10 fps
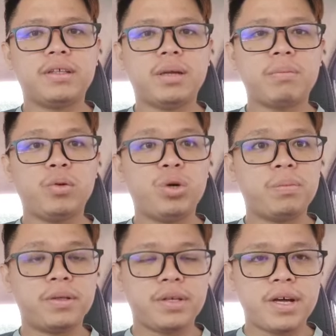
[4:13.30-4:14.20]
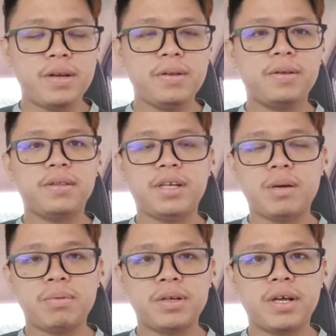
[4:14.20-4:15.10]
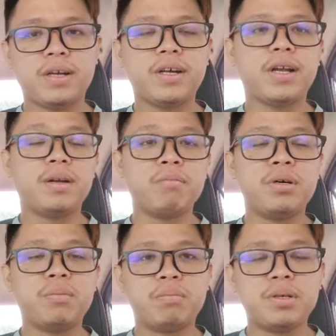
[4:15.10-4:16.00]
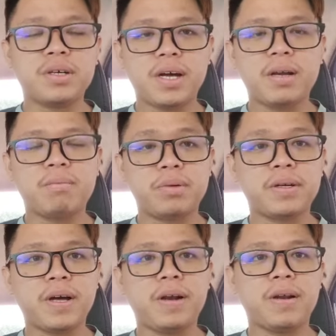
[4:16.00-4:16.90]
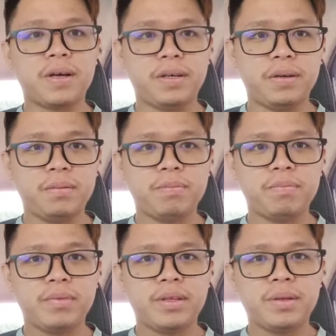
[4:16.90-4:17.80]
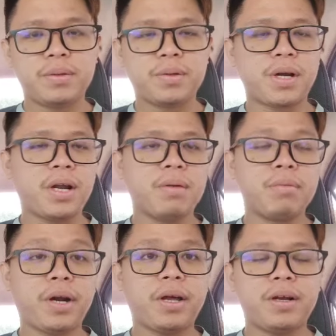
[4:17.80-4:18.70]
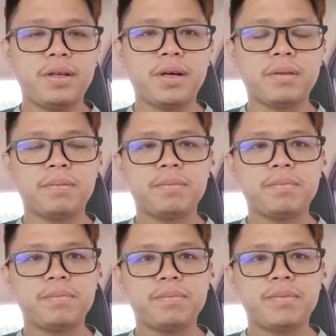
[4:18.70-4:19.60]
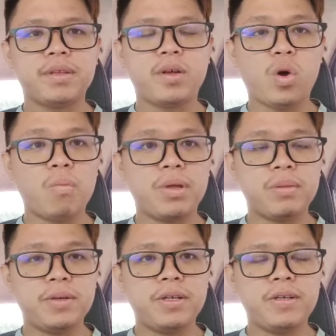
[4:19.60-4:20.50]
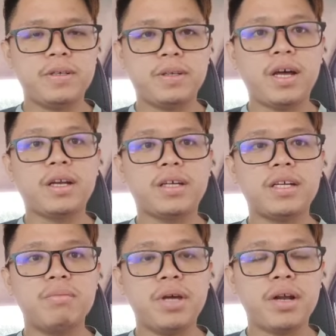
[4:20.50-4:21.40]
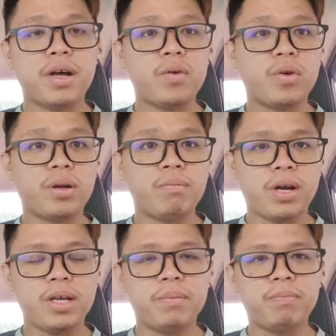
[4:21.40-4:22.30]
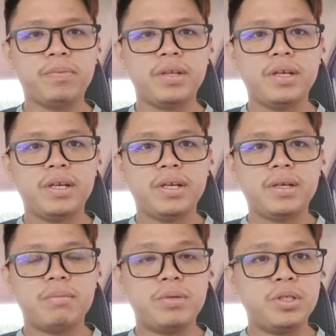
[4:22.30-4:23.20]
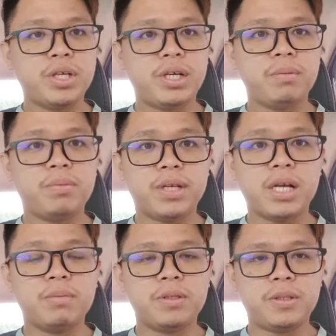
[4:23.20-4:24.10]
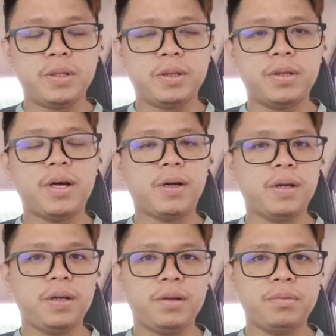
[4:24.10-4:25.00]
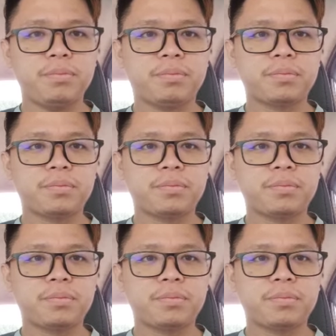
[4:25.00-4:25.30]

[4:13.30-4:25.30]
tetapi dua penggal, tiga penggal dan berpenggal-penggal lagi. Karena mereka lihat komitmen dan kelebihan Anwar Ibrahim menjadi Perdana Menteri hari ini.